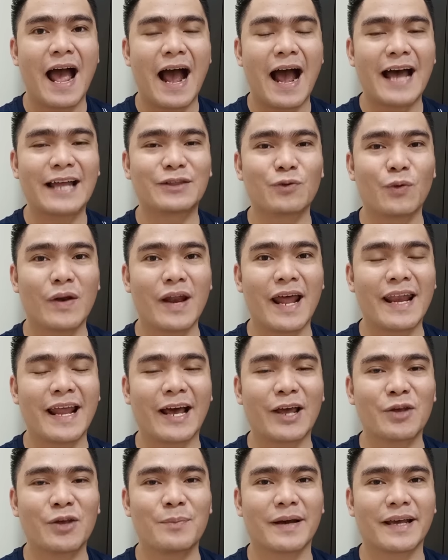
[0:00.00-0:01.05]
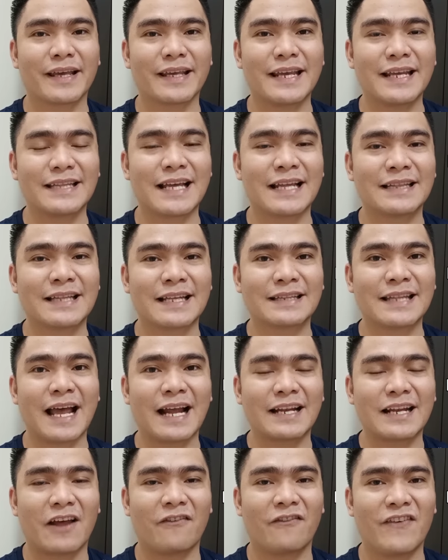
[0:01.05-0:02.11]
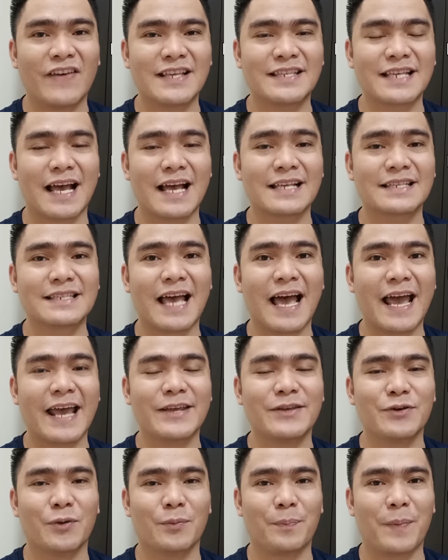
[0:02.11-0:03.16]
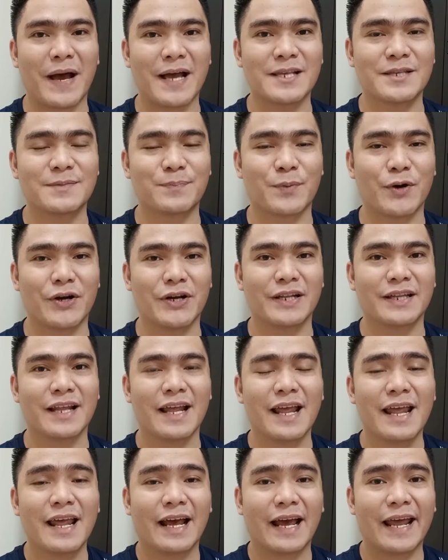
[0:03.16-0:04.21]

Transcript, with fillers: At wala na kayong makikita ang tatak na visa sa inyong passport.